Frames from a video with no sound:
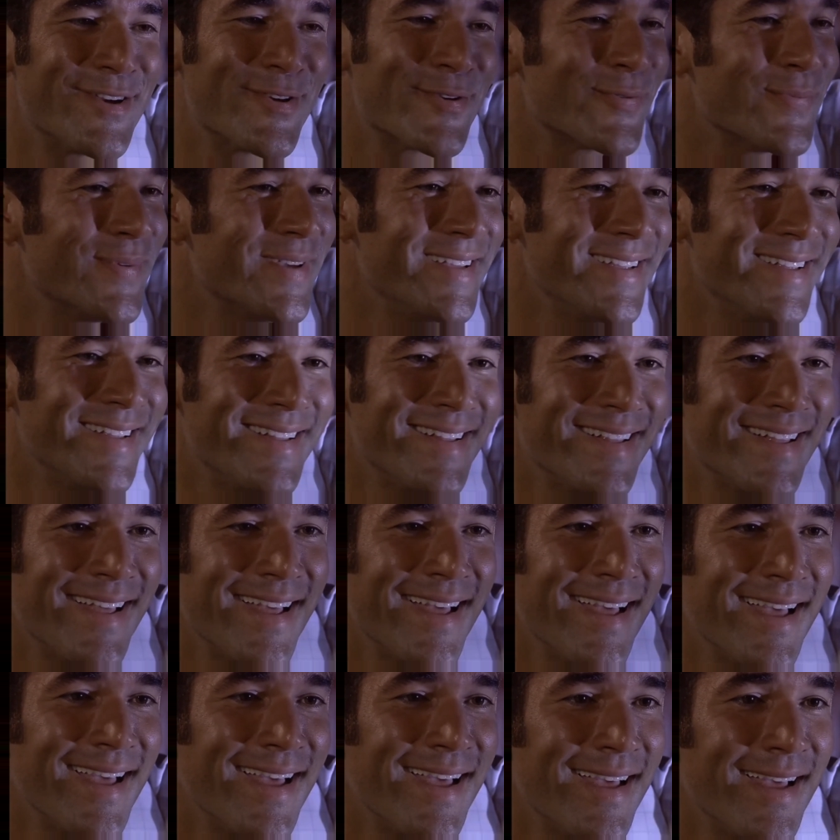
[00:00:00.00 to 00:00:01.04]
Ruby.
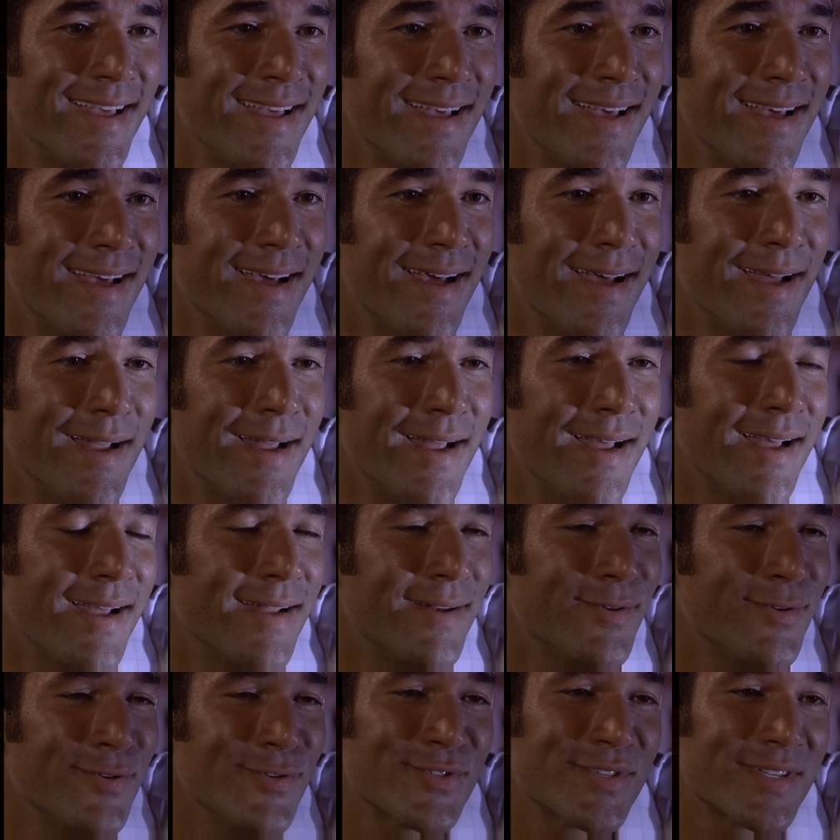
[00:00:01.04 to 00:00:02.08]
Ah,
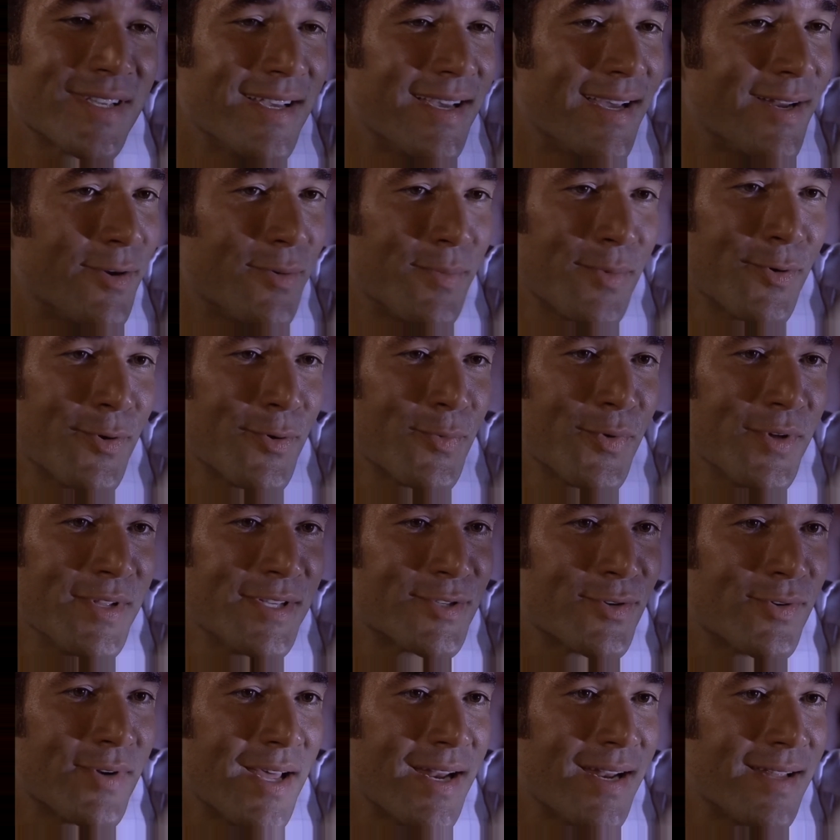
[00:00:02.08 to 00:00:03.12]
no sé, a lo mejor puede
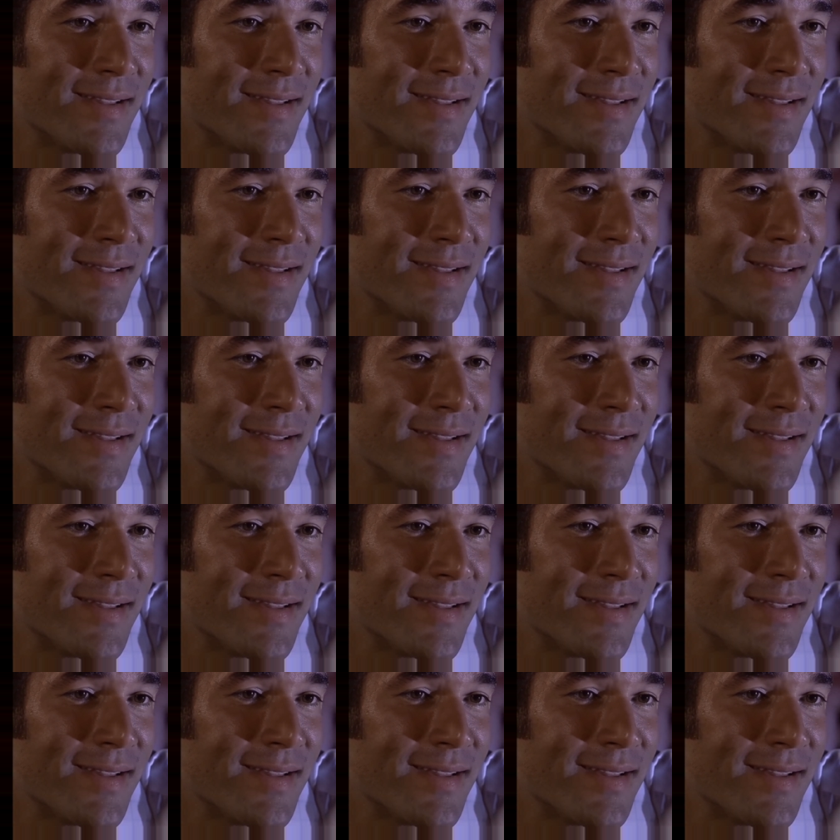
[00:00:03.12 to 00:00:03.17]
sonar